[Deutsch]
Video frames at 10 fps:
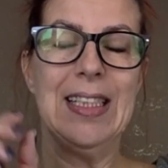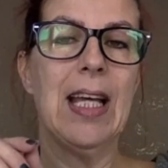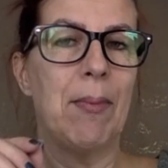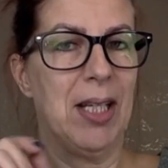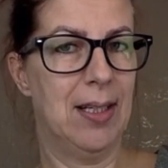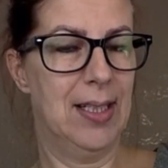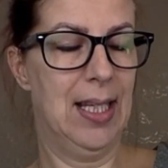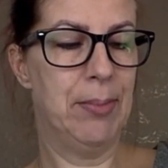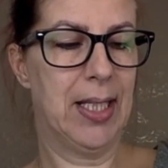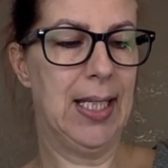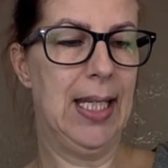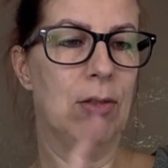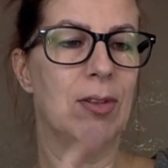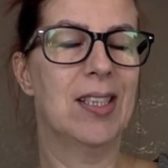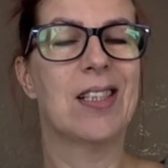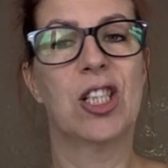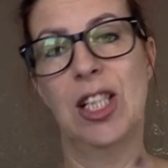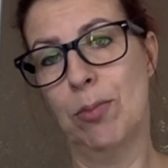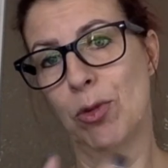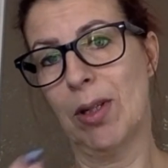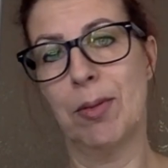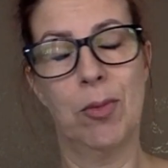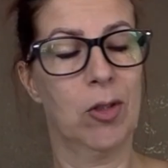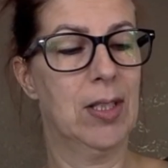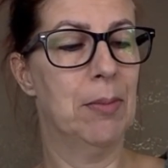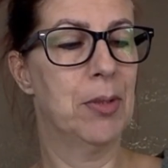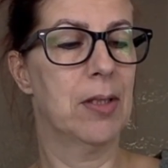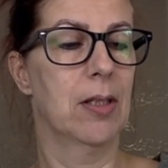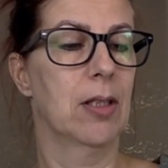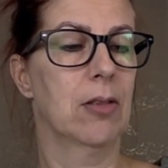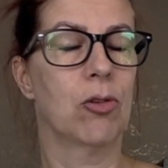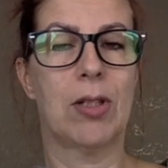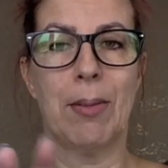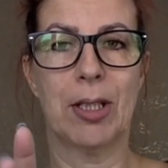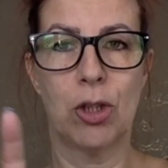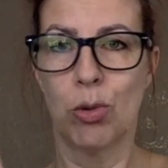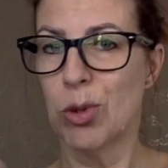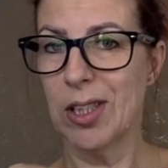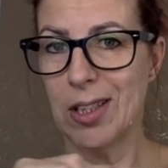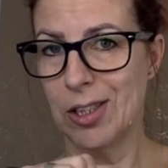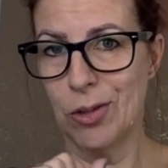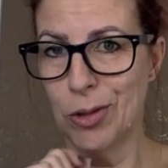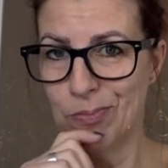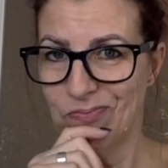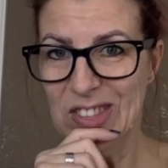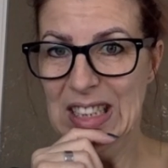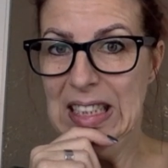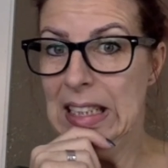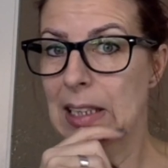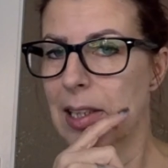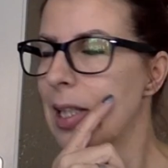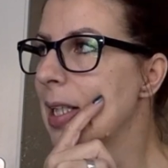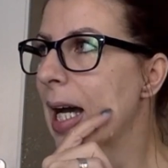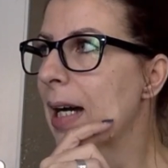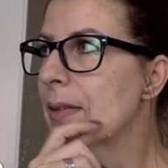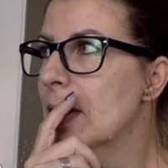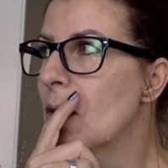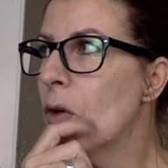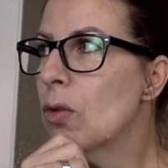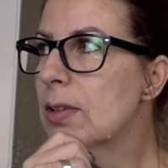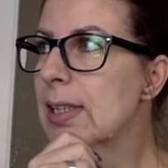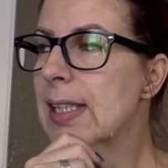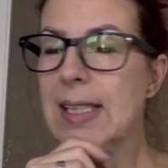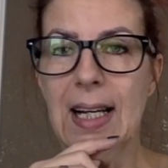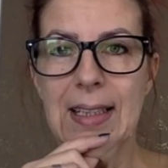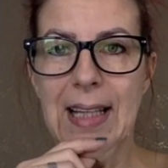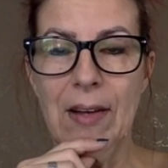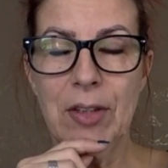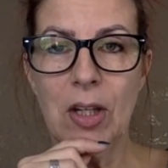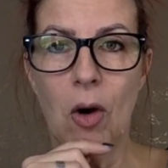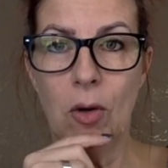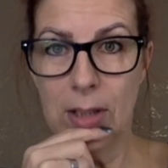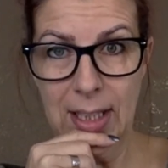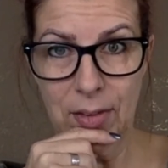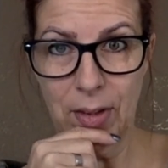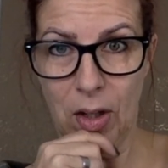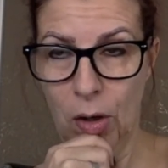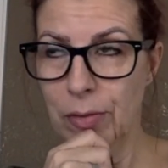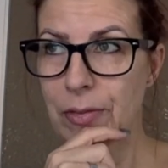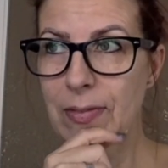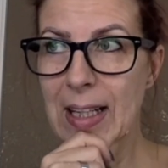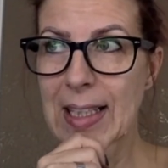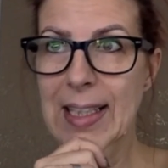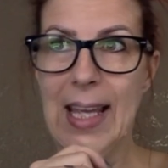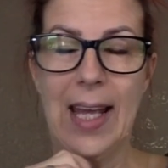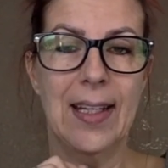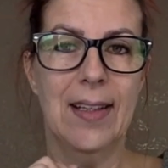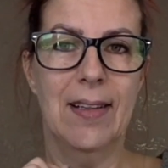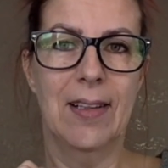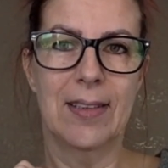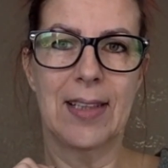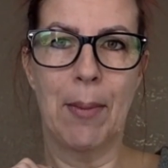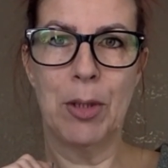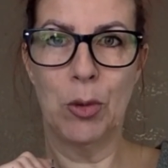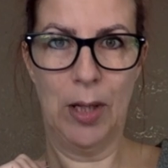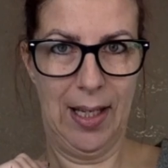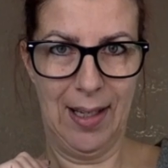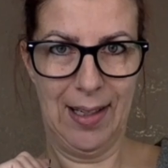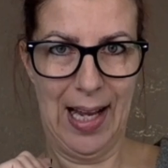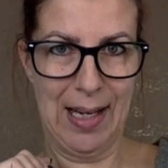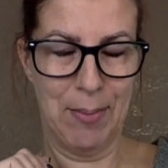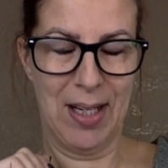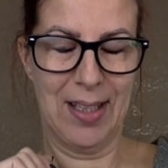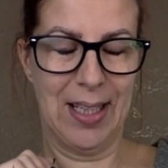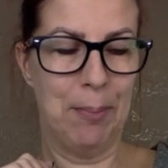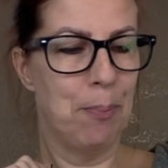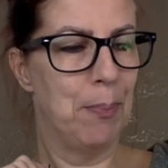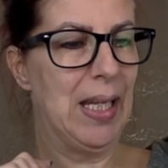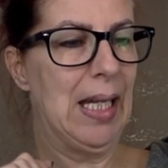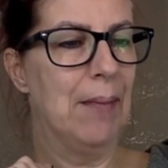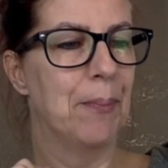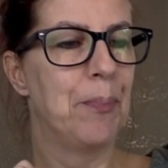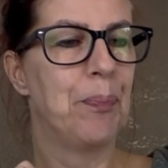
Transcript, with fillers: sind, die habe ich alle selbst genäht. Und dieses Schnittmuster habe ich mir auch selbst äh, zusammengeschustert. Also ja, und diese Sachen darf ich auch nicht verkaufen, weil ich keine äh, Damen- oder Herrenkleidermacherin bin.